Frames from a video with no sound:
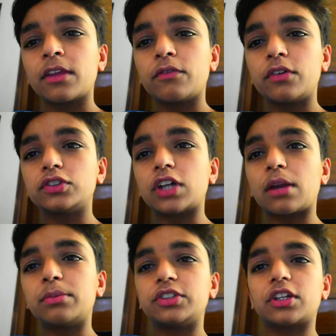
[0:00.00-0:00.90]
फिर चार
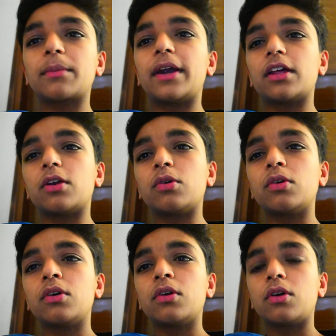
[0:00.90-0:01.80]
बजे तक बैठे रहो
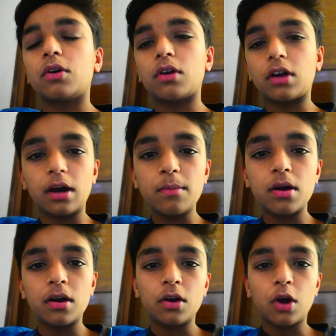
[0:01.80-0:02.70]
और अब
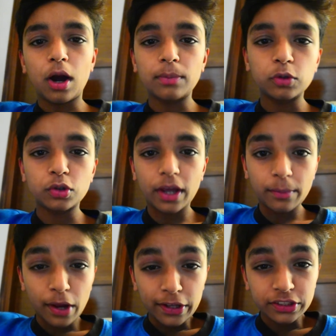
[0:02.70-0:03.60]
अब तो
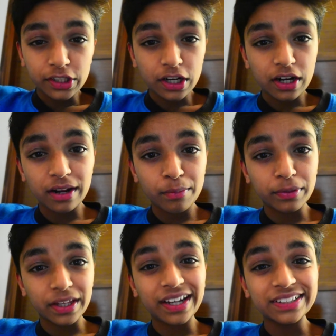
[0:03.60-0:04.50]
ट्रेन ऐसे निकल रहा है
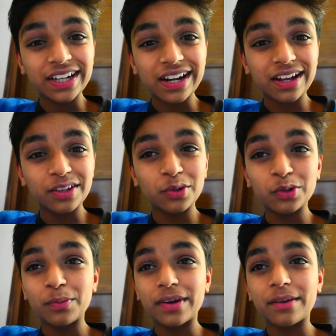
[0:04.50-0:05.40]
पता ही नहीं चल रहा दो
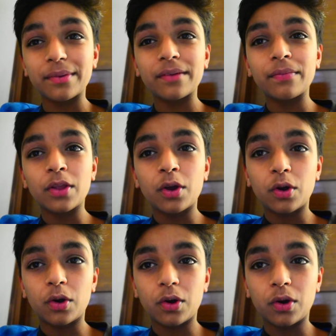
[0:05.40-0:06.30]
दो मिनट
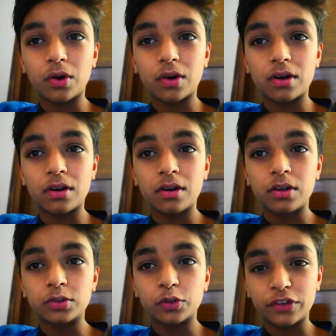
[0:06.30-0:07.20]
में और
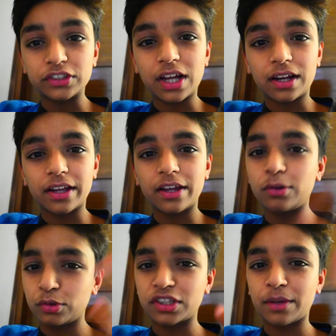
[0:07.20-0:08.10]
जो फिश टैंक लाए
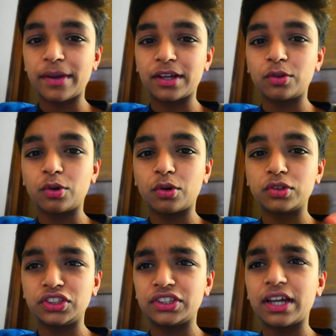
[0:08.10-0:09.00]
उसके भी एक दो
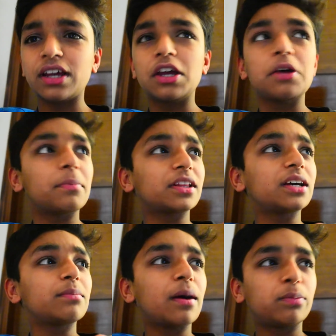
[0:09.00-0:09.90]
चीज़ें हैं
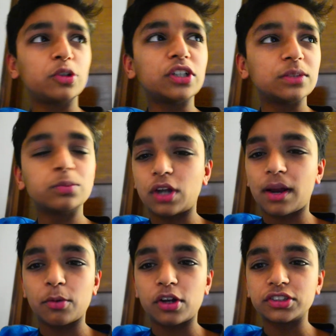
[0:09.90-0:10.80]
मतलब अब तो जैसे पूरा का
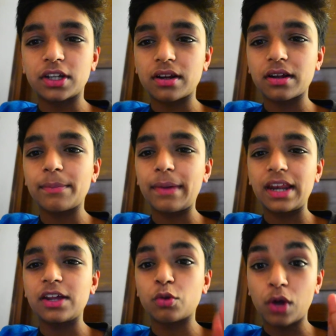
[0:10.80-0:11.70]
पूरा चल रहा है
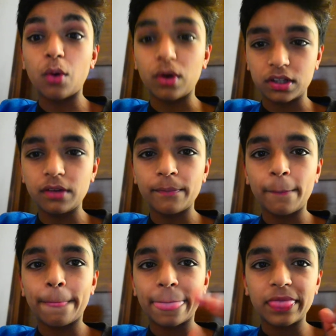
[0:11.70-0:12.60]
पहले रुका हुआ था
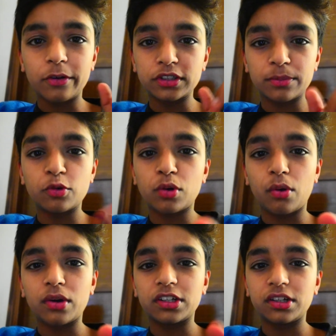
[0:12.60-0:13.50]
तो जब रुका
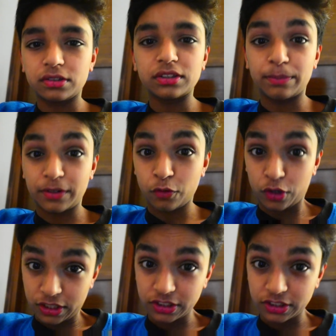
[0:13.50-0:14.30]
हुआ था तब की फुटेज